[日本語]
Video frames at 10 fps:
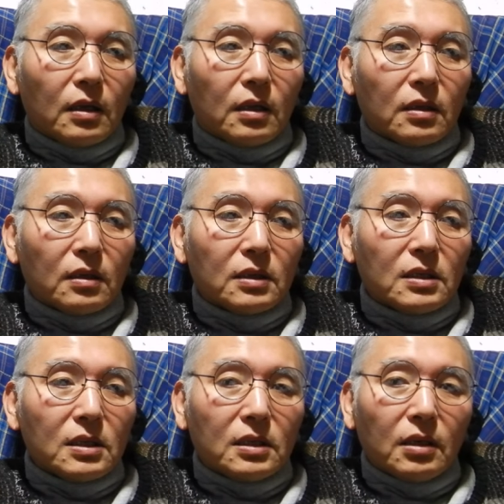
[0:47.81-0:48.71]
全
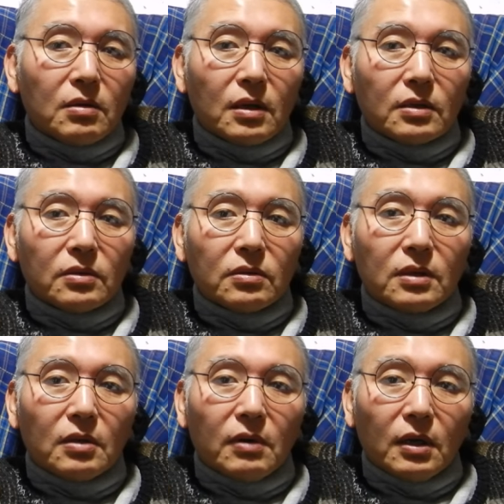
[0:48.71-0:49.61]
然人間よりか進
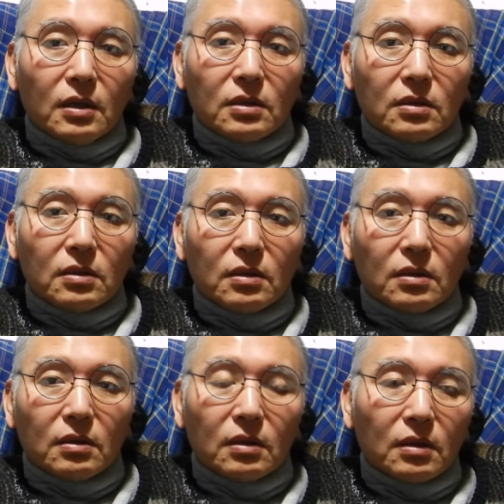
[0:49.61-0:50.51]
んでるわけです。
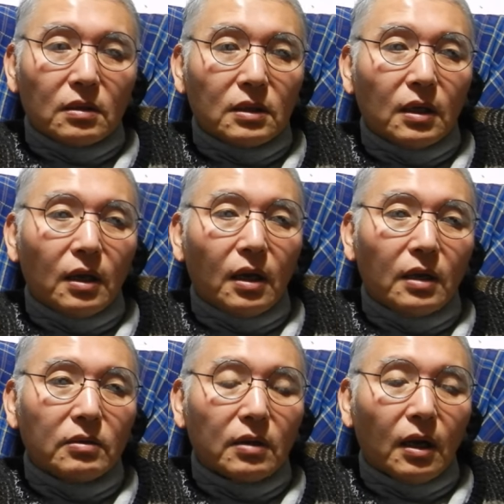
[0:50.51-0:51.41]
人間
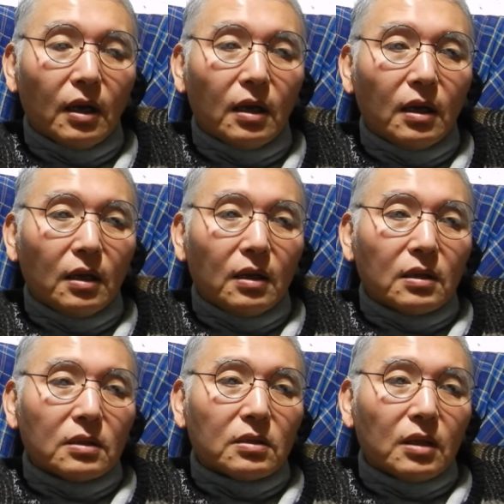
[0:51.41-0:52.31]
がいるから
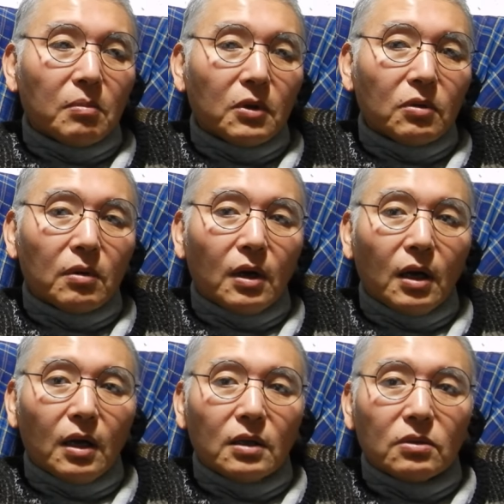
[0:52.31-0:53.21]
進んだもの
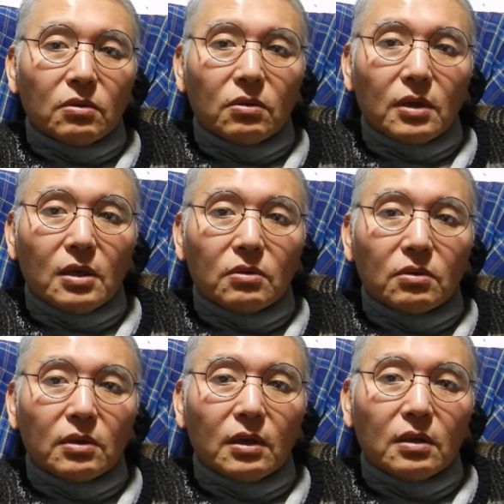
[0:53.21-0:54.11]
は情報転
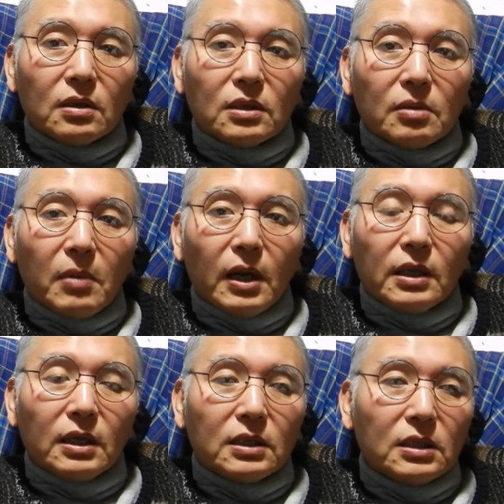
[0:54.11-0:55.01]
送でしてもら
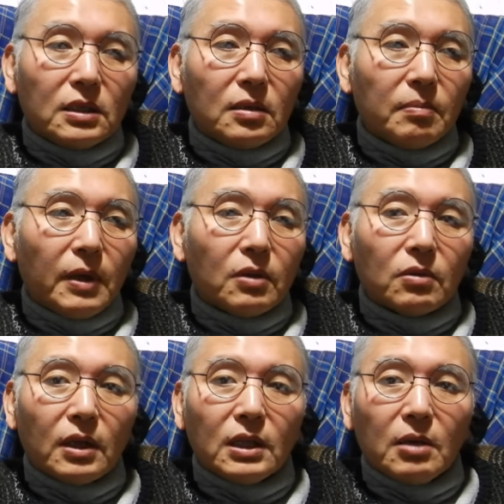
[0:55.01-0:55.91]
えないし勉
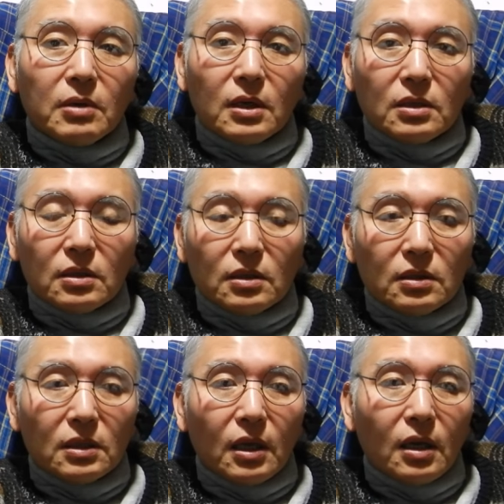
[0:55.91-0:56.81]
強できないわけです
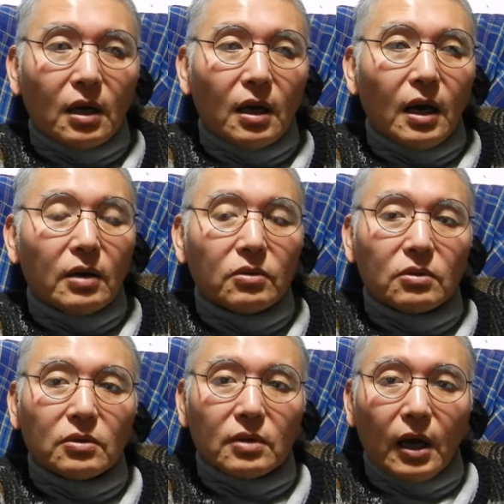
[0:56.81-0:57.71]
人間が悪
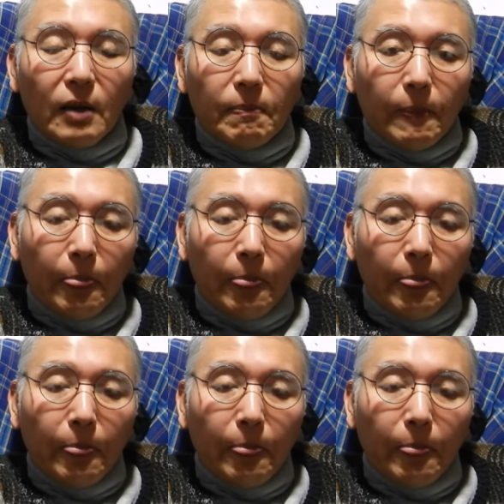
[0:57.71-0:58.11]
用するから